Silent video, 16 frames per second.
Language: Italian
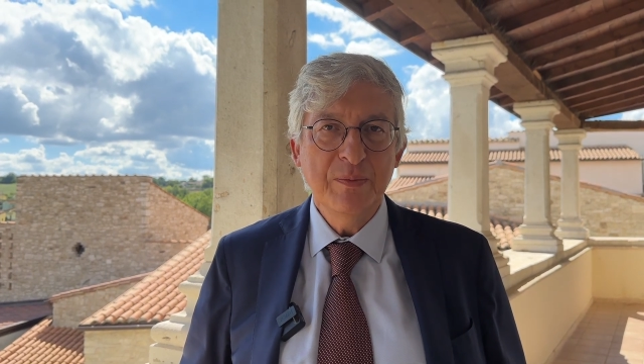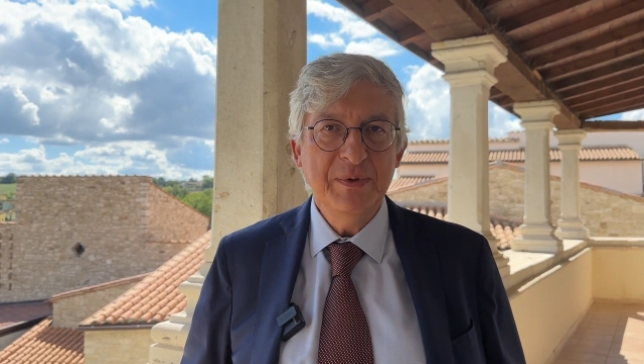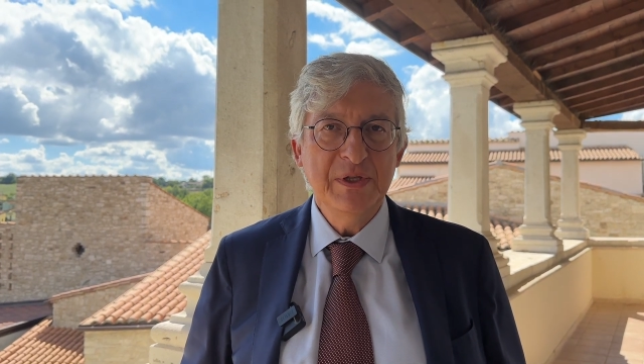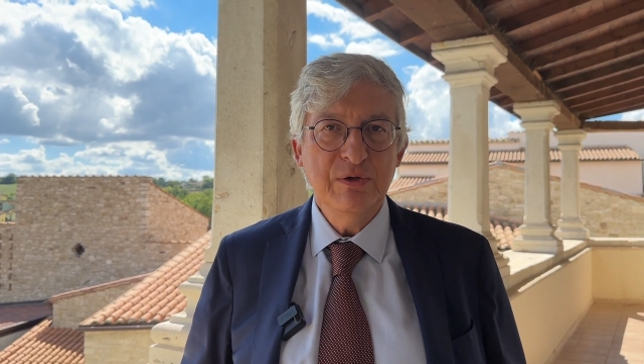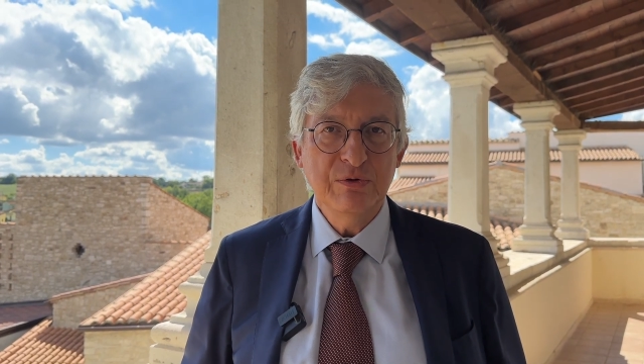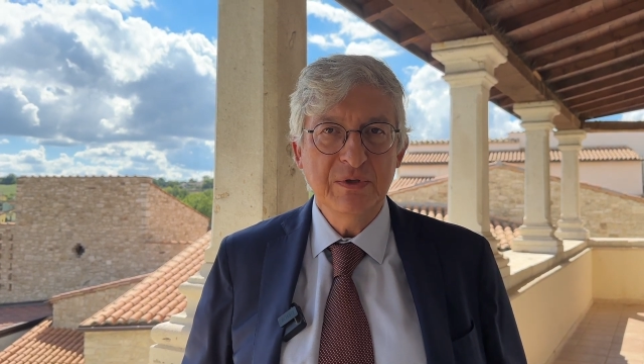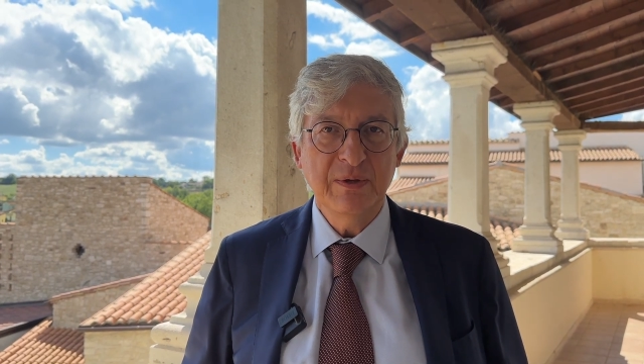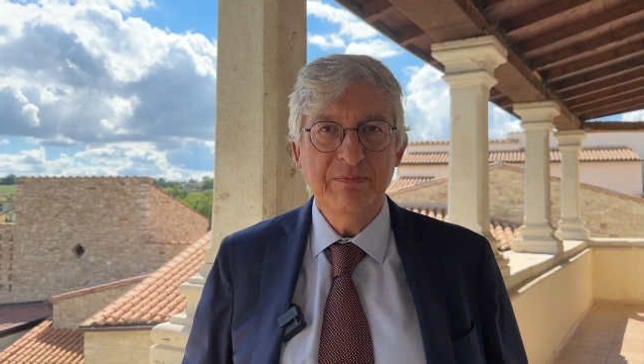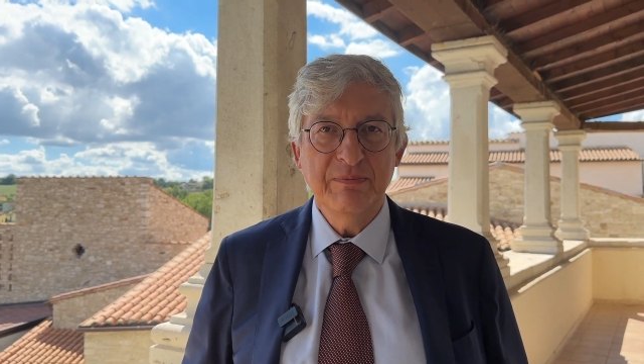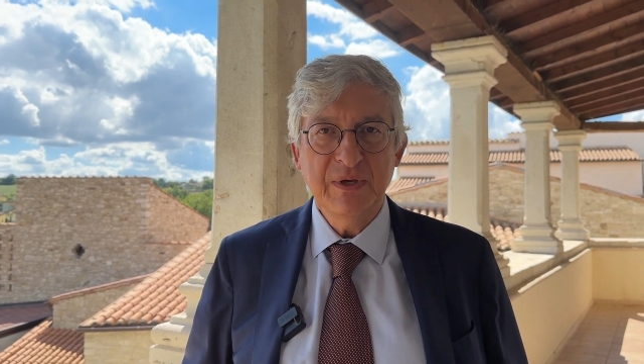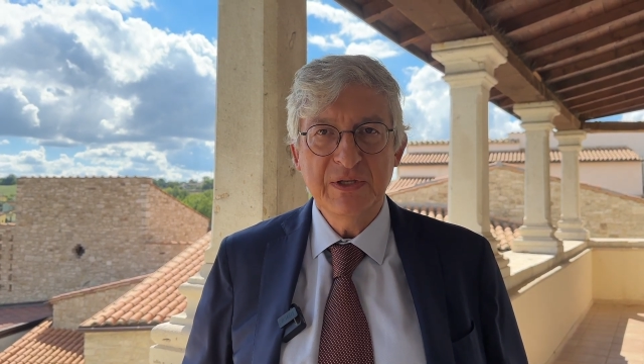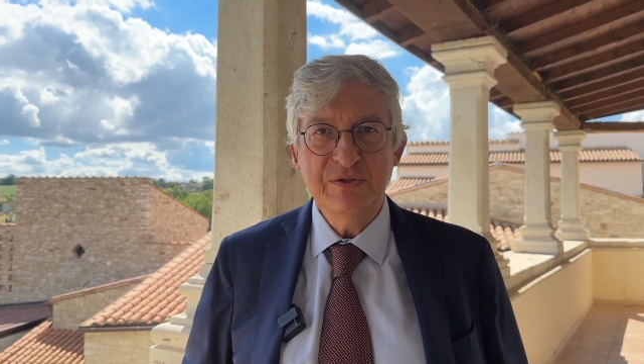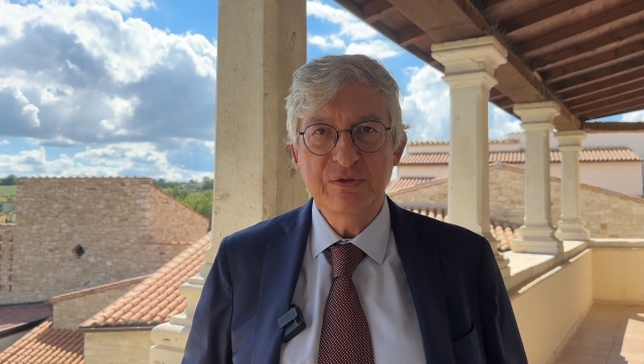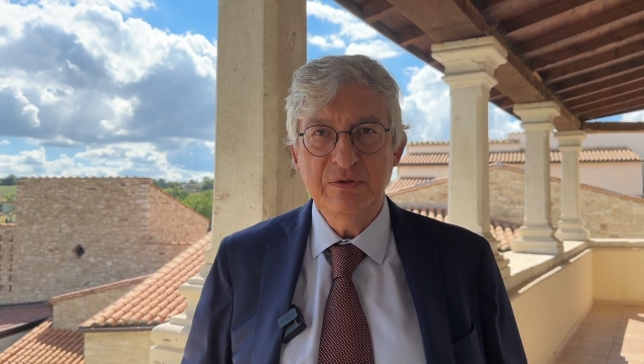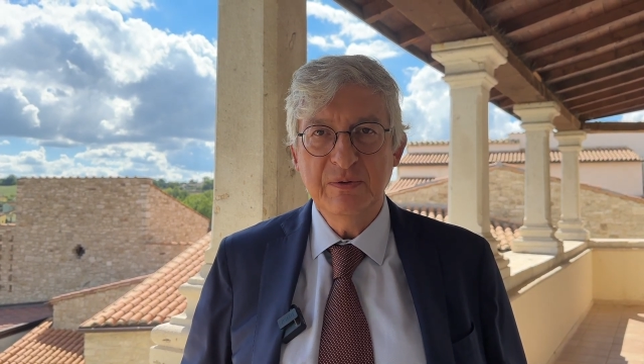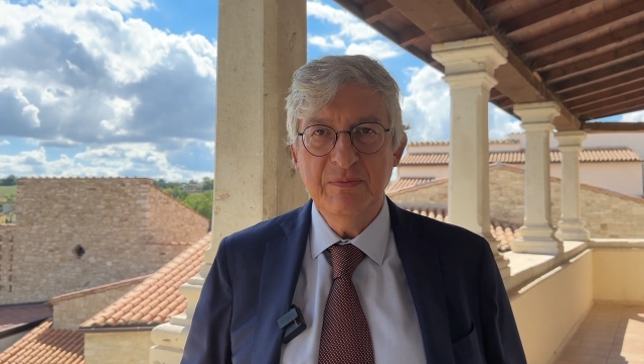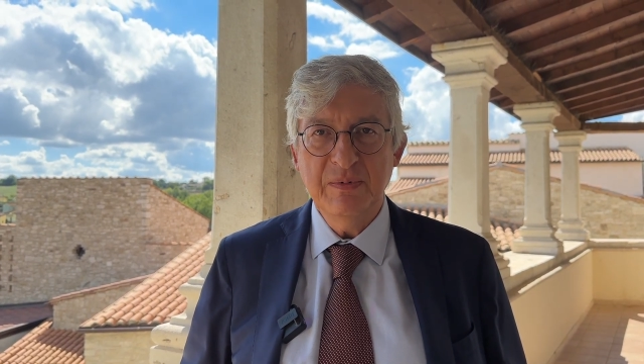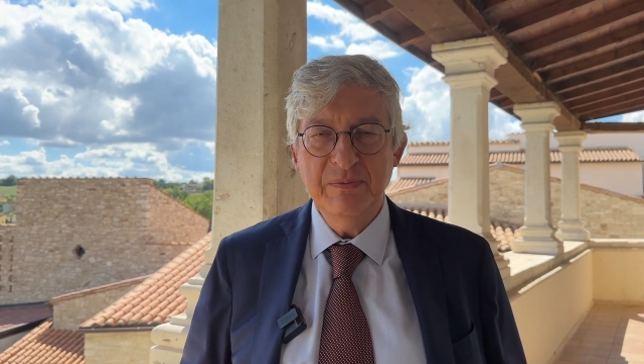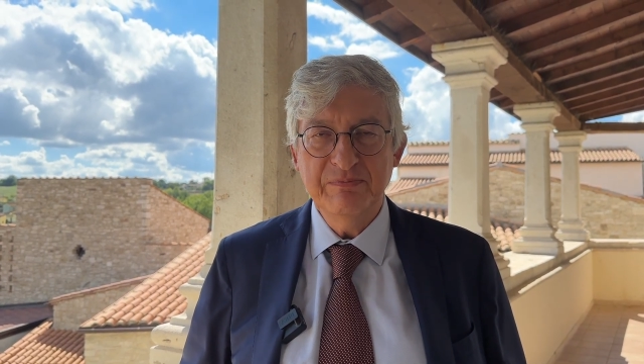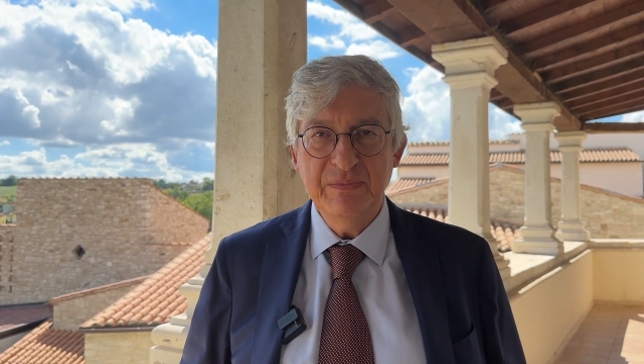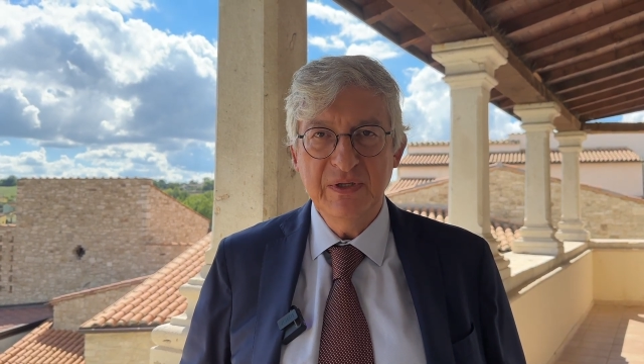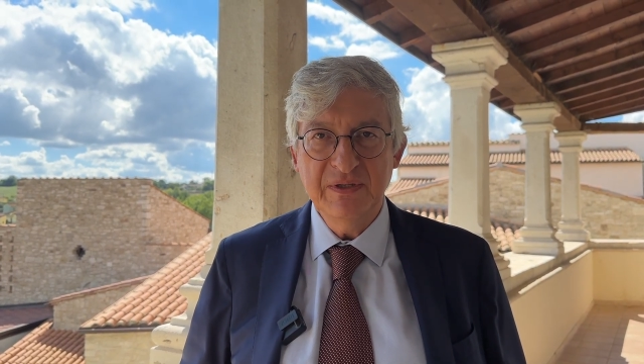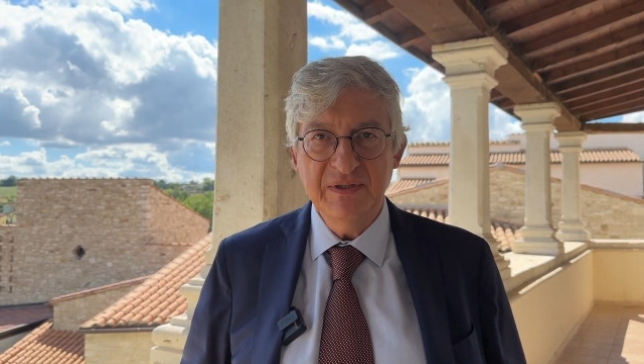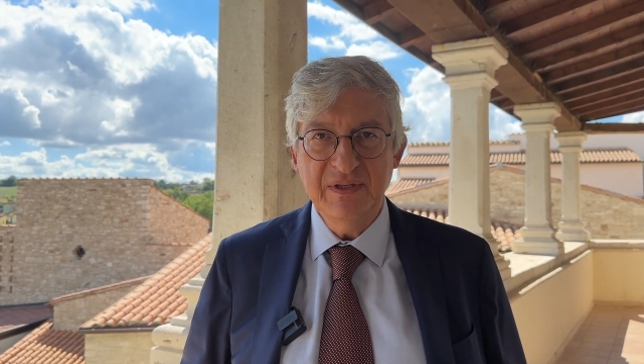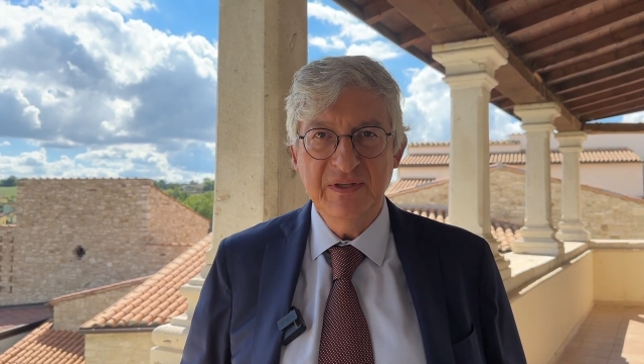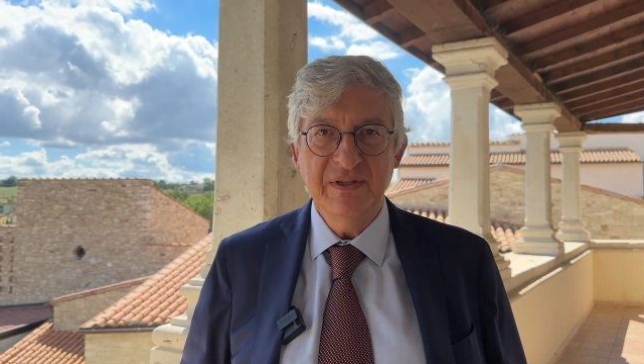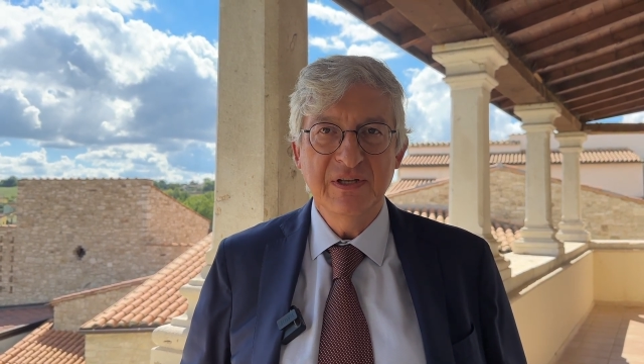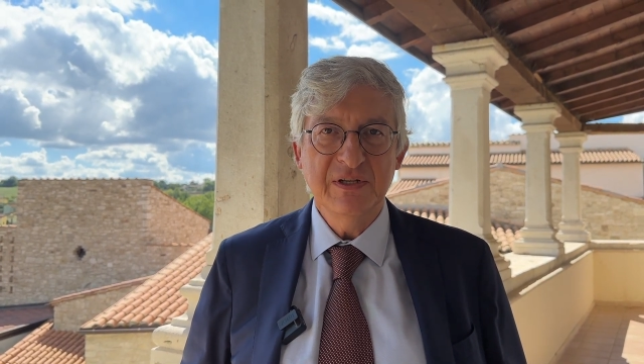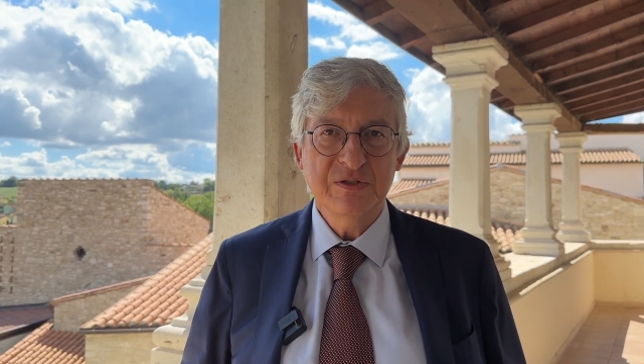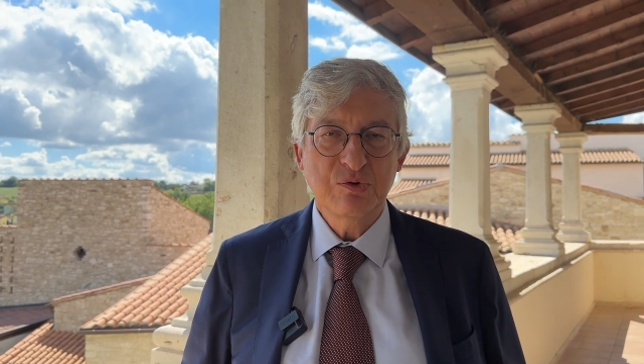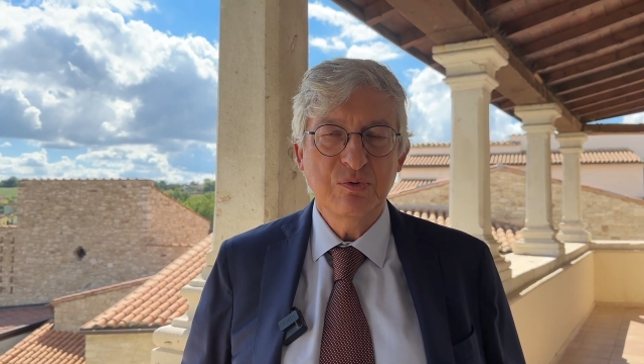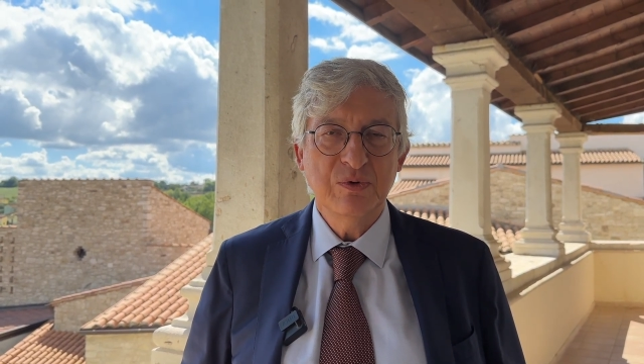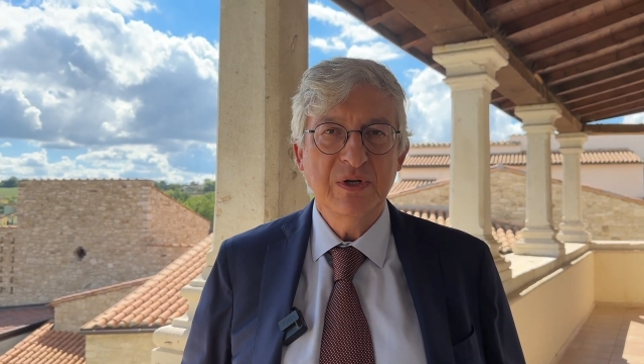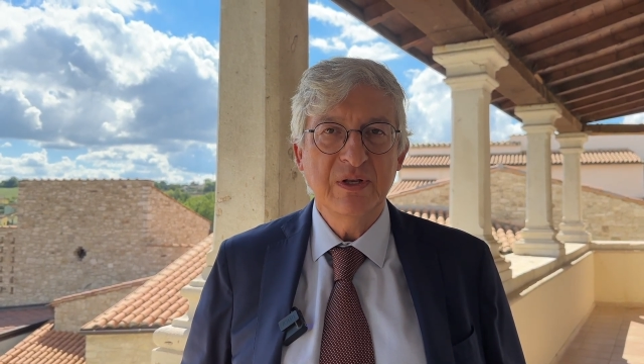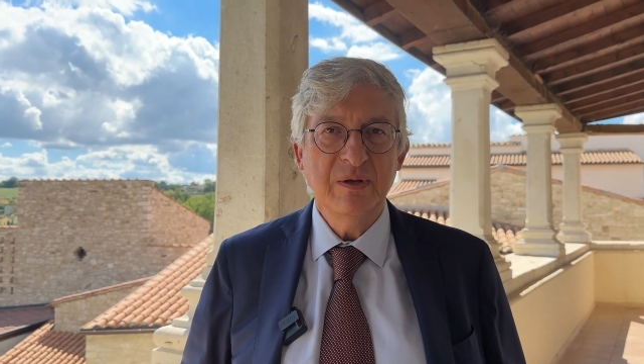milioni e mezzo di bambini nelle scuole